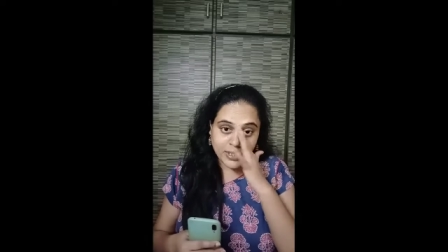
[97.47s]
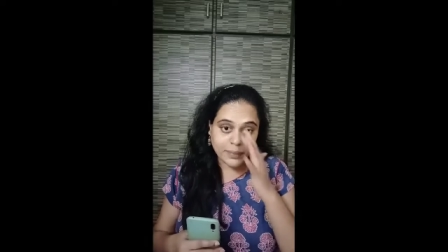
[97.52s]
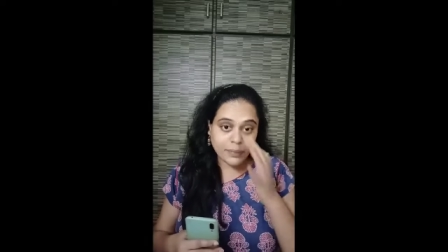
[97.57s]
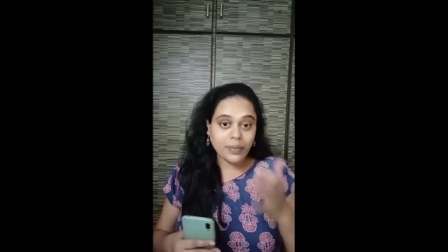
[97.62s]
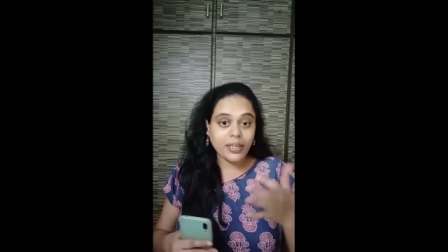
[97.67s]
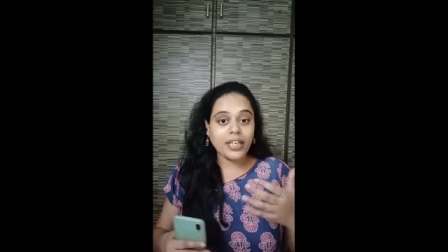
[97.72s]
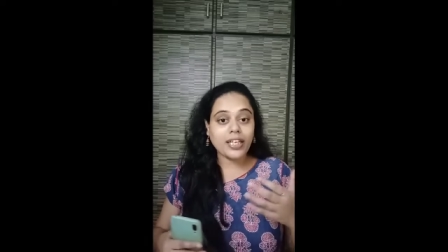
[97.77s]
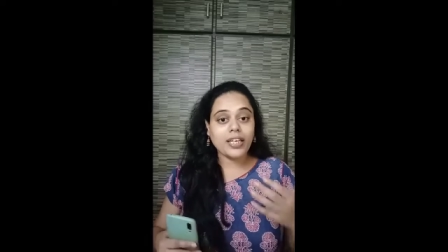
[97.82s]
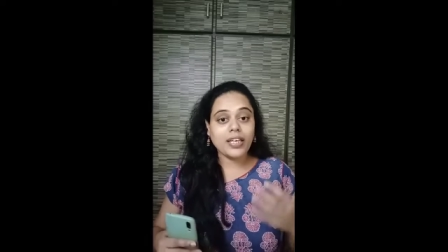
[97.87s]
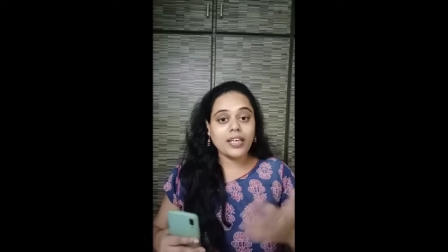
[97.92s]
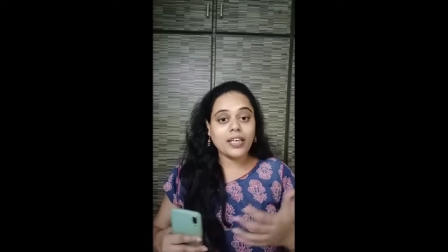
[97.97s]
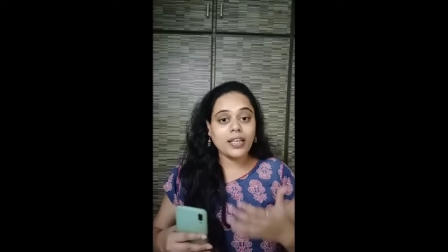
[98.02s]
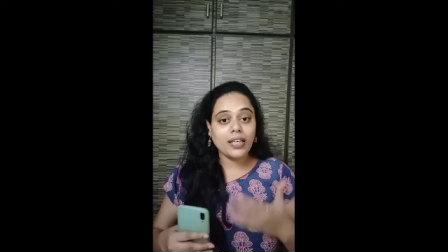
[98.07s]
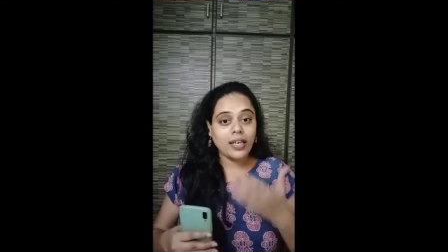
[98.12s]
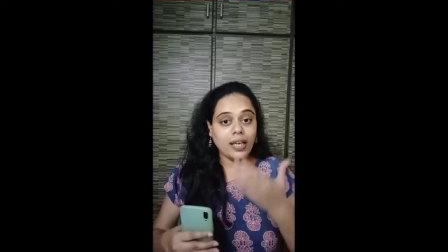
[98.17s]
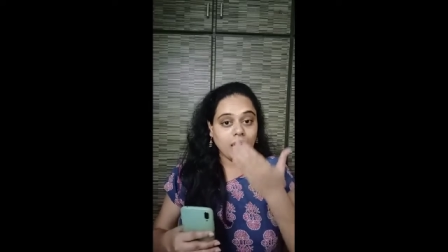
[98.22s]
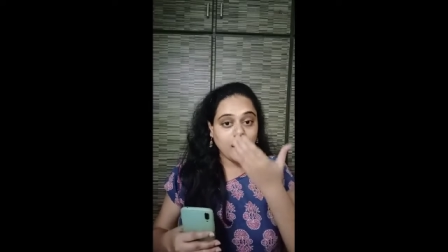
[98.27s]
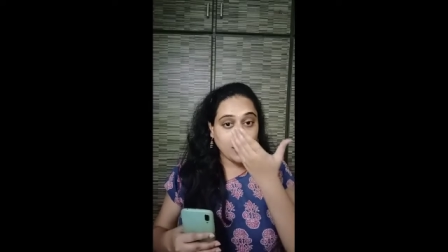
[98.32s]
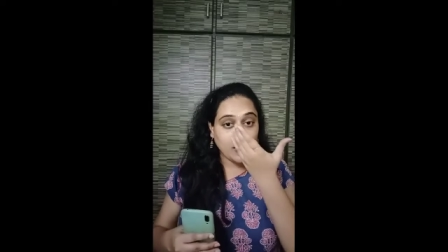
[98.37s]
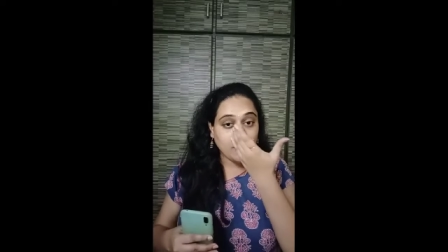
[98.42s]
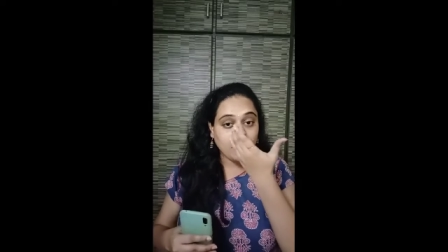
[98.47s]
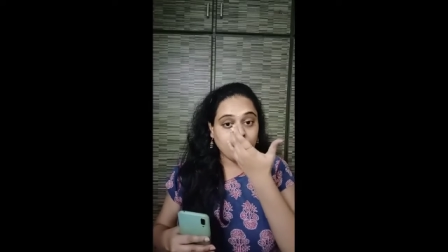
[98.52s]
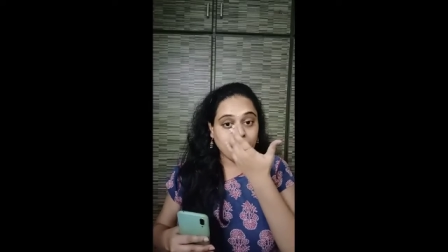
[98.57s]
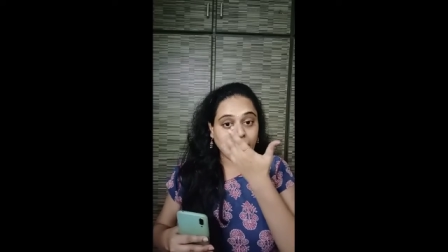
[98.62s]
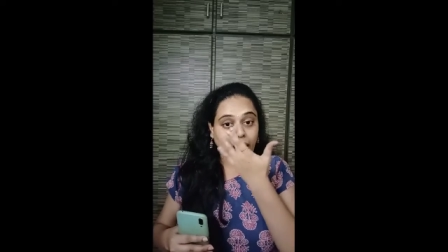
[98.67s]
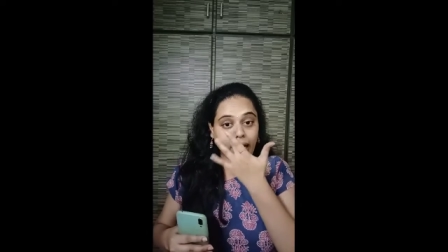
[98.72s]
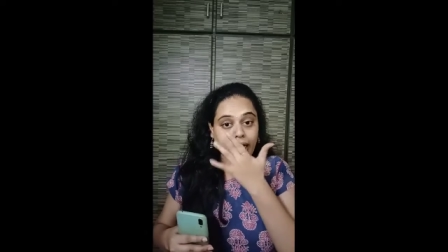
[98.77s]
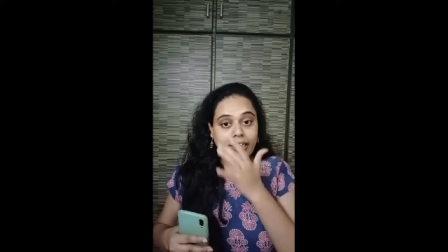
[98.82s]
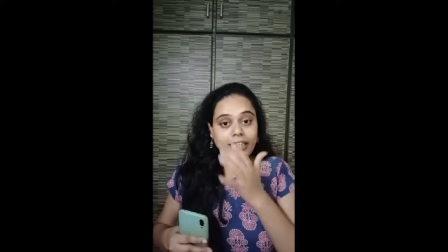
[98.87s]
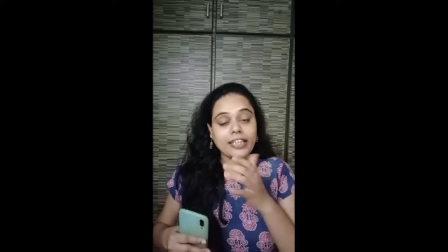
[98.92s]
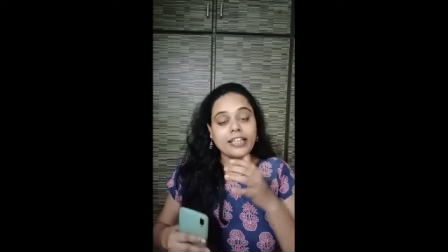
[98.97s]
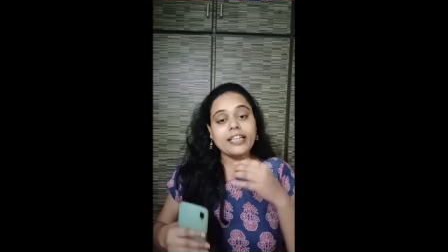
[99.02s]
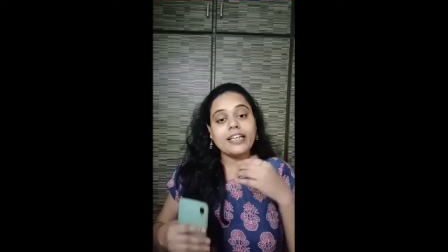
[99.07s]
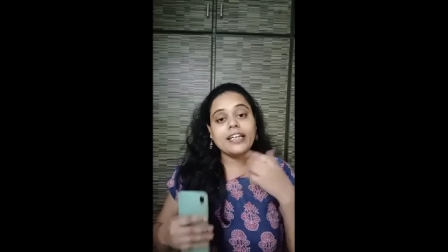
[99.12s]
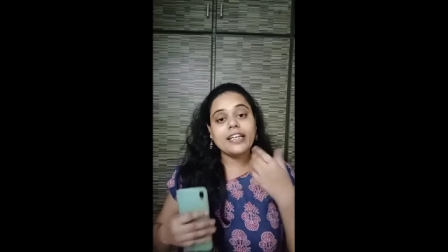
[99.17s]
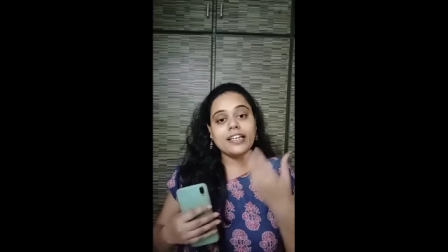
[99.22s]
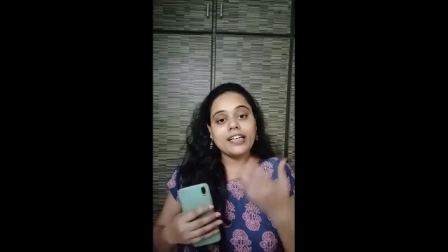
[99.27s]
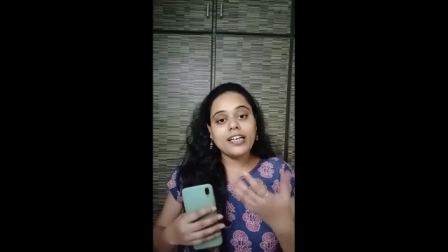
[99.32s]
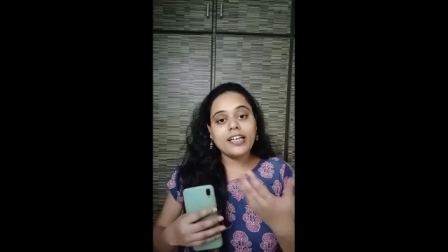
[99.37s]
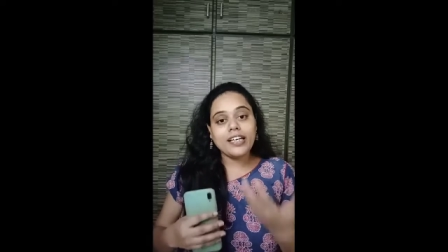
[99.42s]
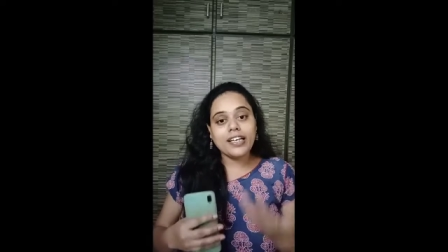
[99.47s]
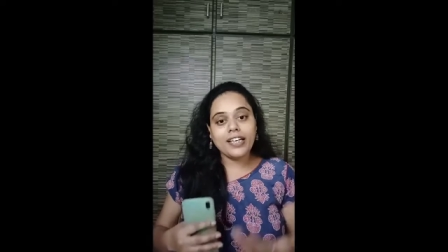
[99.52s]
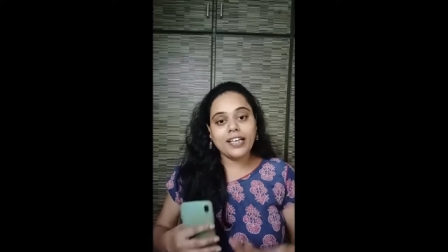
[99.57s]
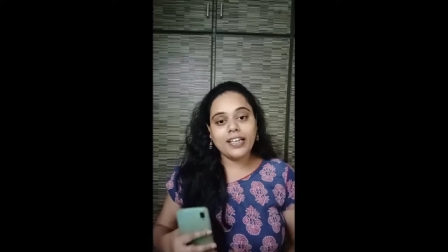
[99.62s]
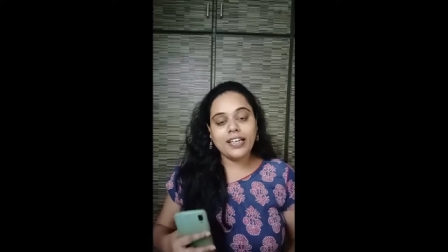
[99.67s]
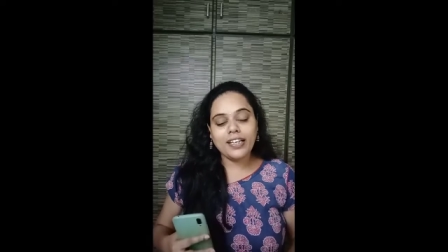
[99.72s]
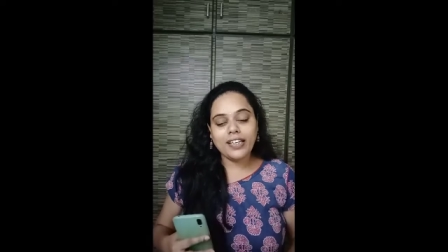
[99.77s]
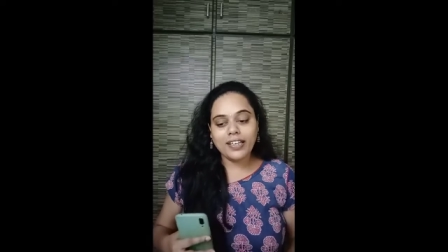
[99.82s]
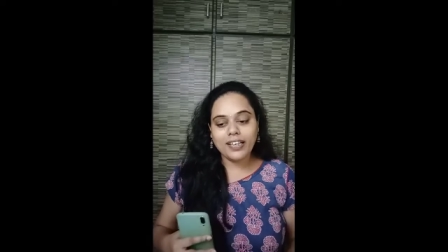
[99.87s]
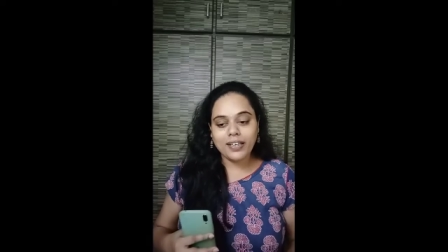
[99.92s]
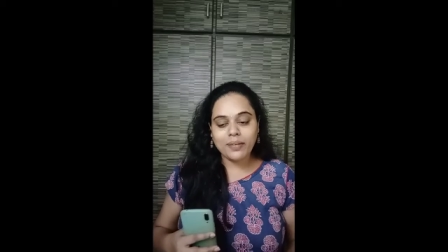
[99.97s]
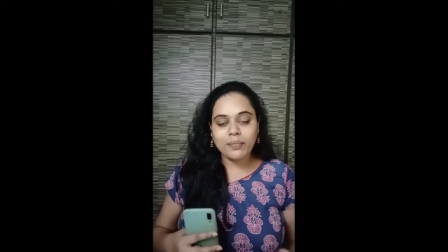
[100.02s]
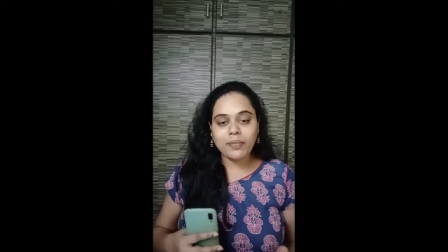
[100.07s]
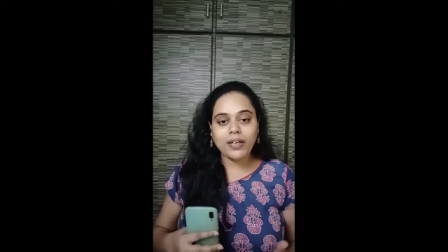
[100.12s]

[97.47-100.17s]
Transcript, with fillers: మనకి ప్రాక్టికల్గా వెళ్ళి